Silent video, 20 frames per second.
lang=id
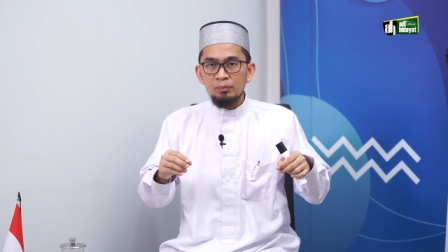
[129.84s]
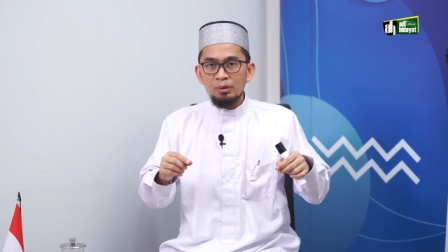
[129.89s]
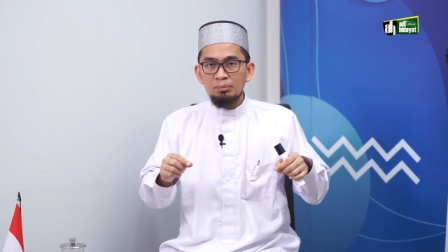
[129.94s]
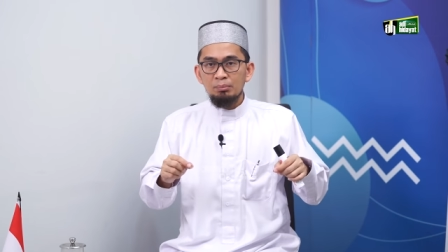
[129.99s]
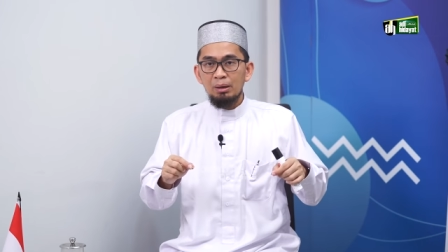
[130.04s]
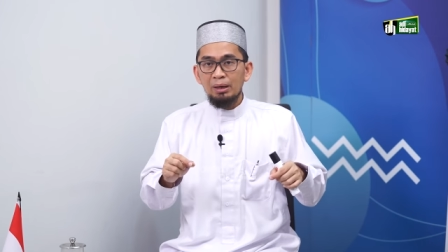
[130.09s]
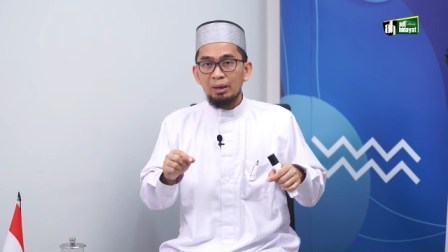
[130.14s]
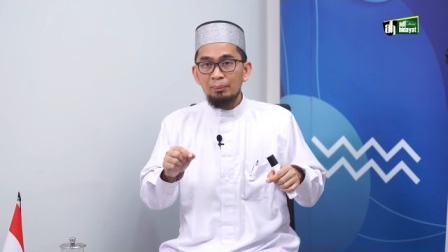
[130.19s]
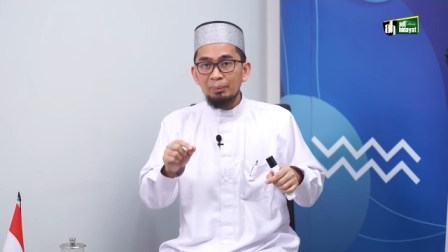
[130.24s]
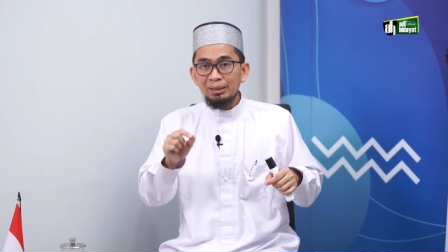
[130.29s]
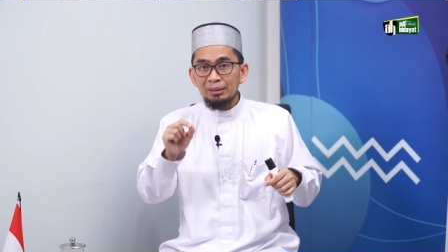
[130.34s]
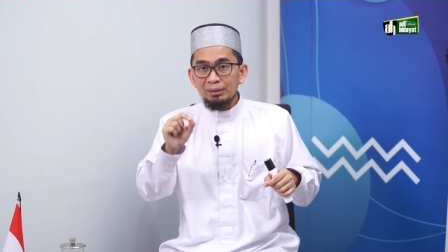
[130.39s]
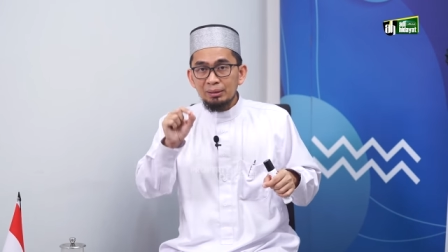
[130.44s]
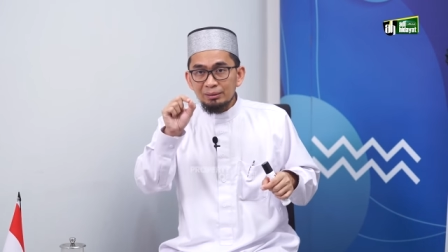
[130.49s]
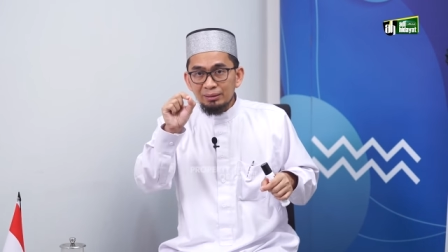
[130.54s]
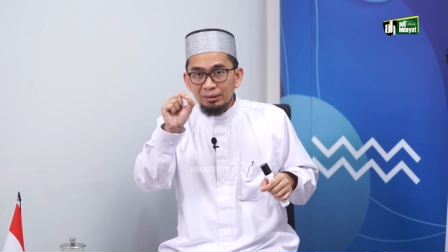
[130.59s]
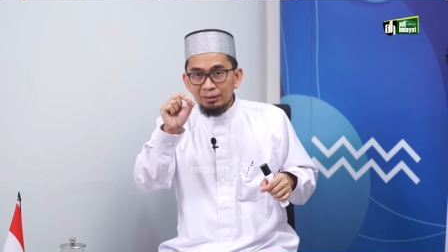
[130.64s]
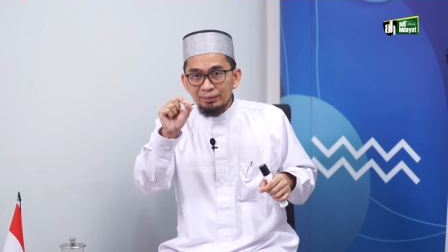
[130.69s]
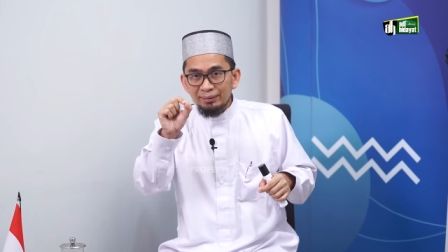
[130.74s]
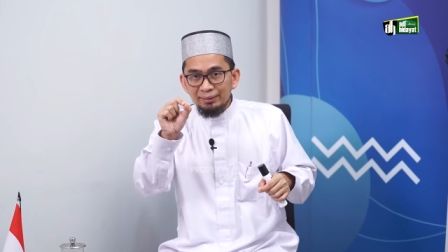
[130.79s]
bagaimana
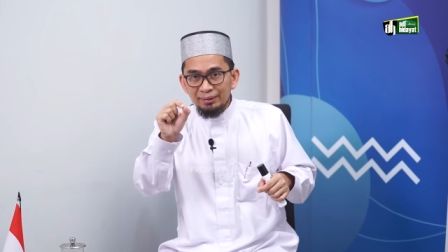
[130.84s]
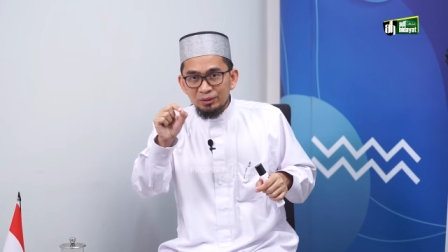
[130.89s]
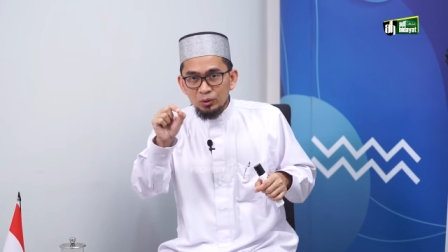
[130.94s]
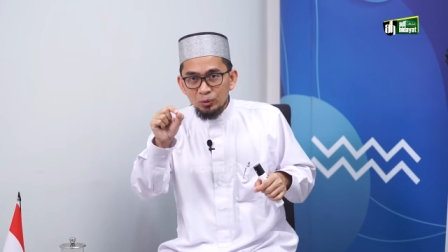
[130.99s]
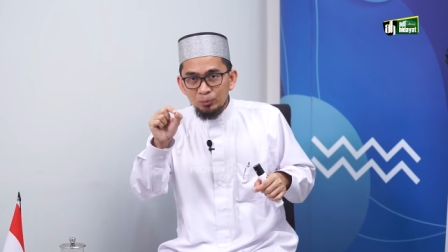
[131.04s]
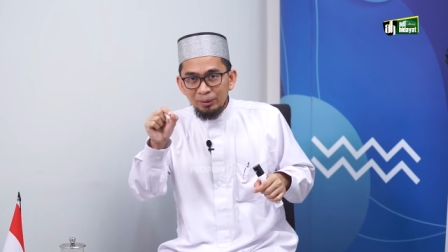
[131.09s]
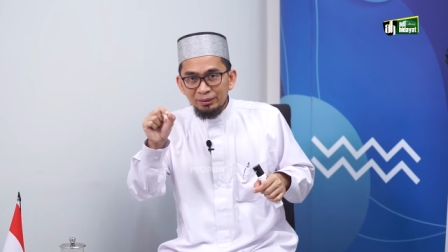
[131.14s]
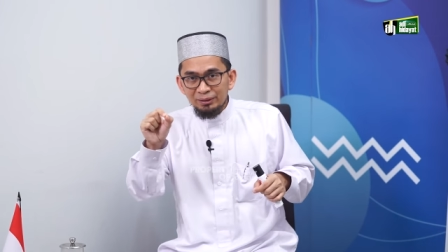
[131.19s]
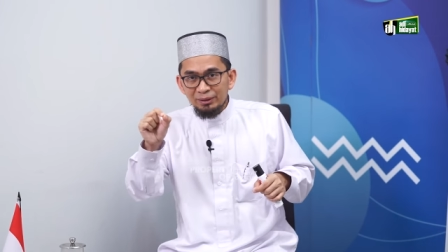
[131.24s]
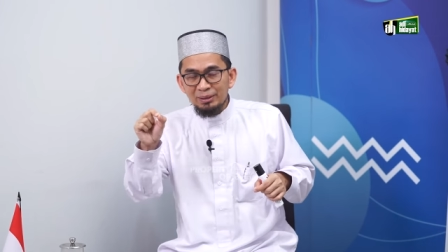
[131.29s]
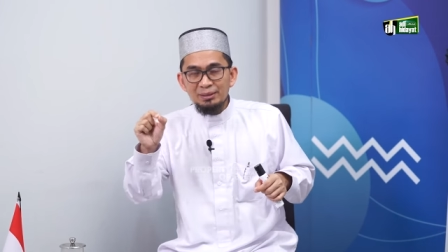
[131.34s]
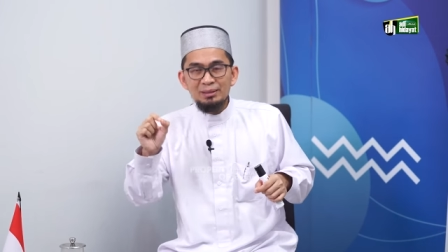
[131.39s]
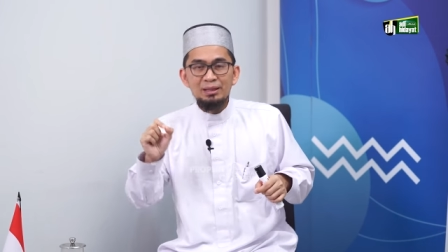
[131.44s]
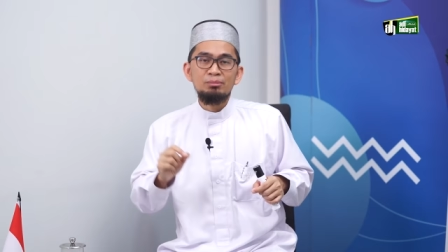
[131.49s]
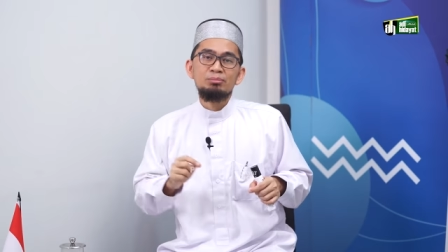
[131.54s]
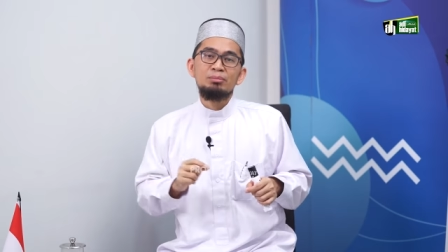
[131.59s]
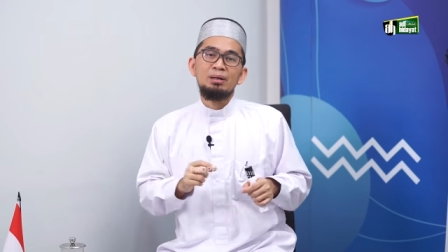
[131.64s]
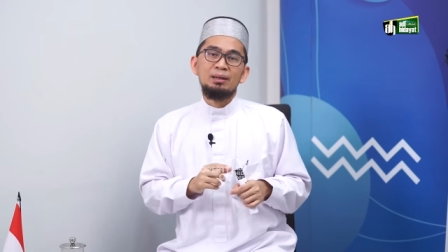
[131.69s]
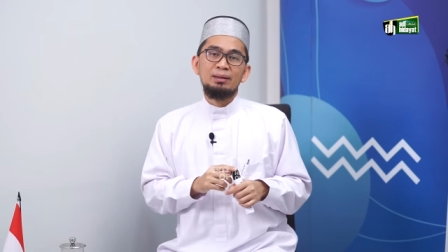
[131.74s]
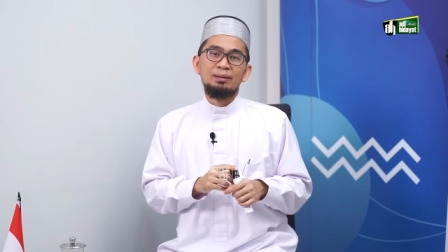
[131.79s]
detil kehidupannya
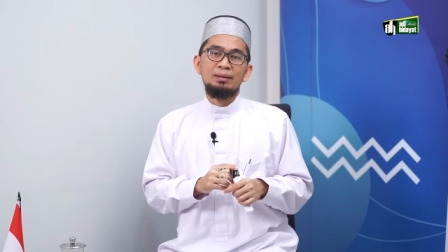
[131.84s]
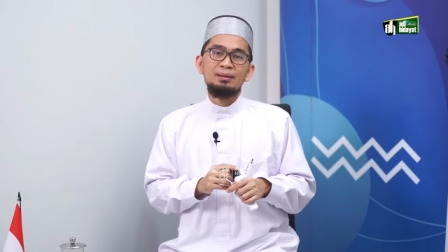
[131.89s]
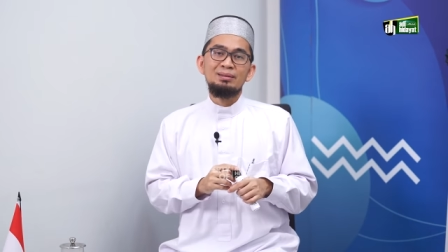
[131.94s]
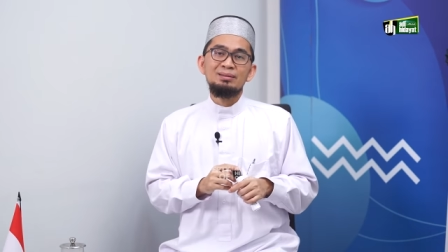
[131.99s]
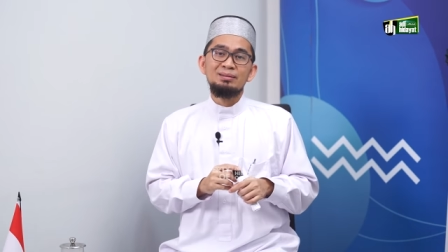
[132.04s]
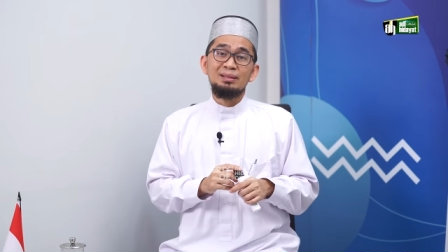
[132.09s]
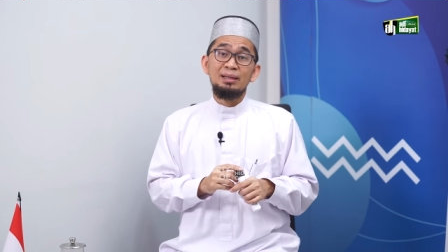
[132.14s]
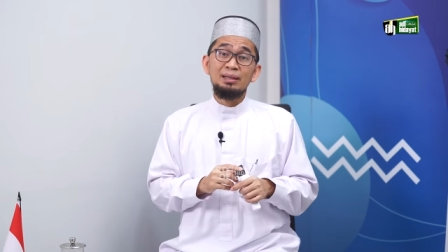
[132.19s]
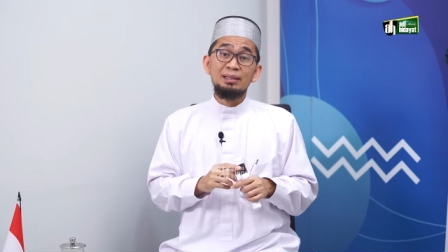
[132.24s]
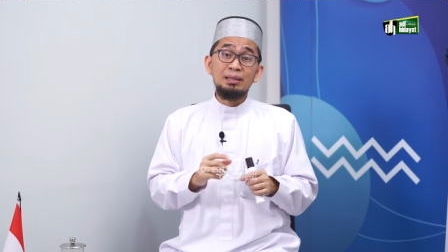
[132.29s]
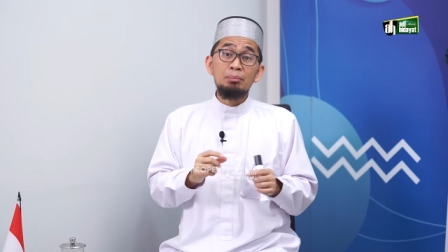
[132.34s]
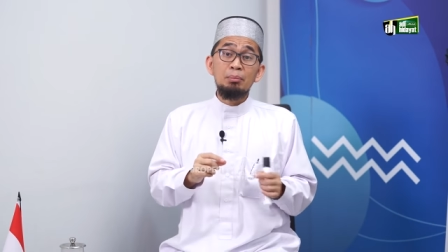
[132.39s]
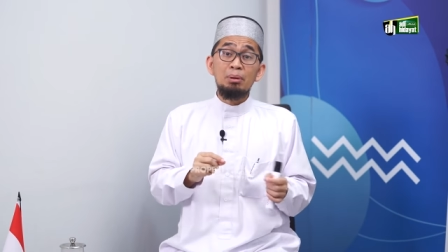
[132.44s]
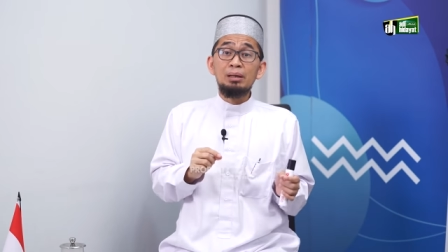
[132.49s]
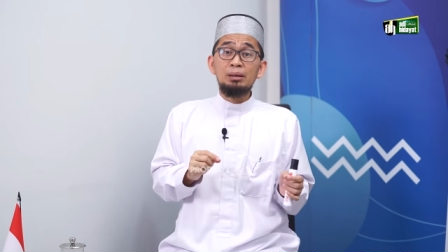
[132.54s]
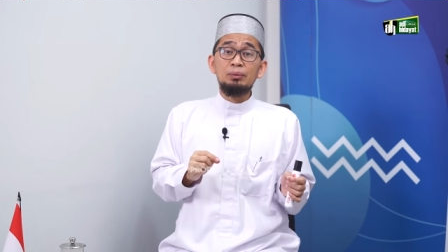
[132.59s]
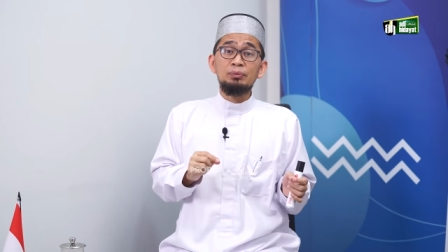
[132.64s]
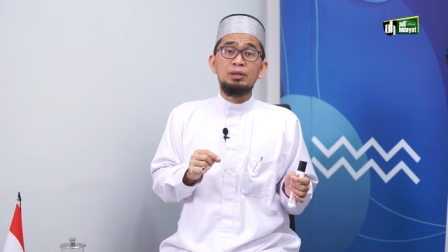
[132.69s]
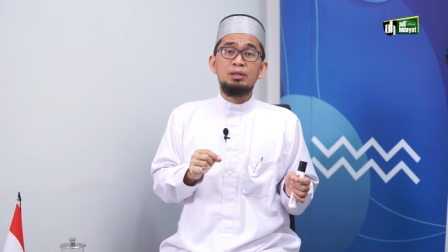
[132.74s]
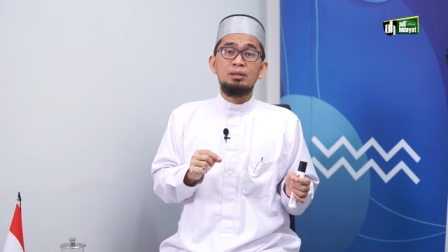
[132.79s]
digambarkan sehingga kita
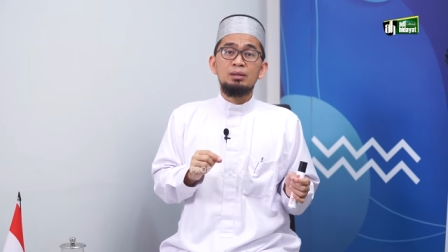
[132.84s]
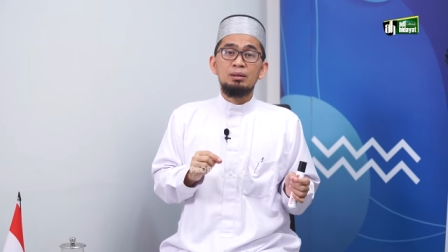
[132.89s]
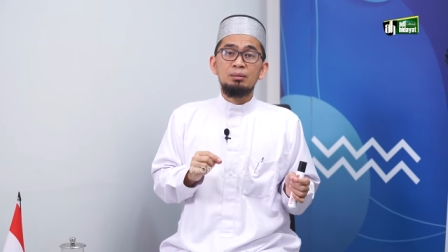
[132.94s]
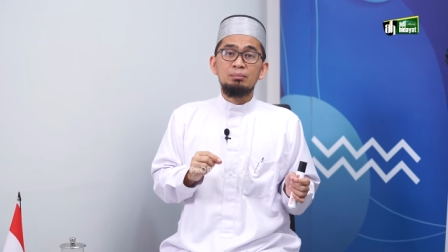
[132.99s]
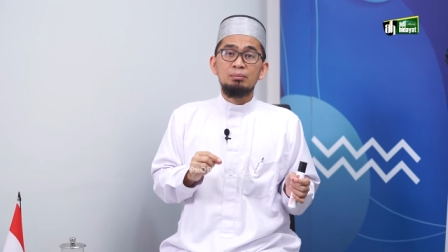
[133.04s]
mengerti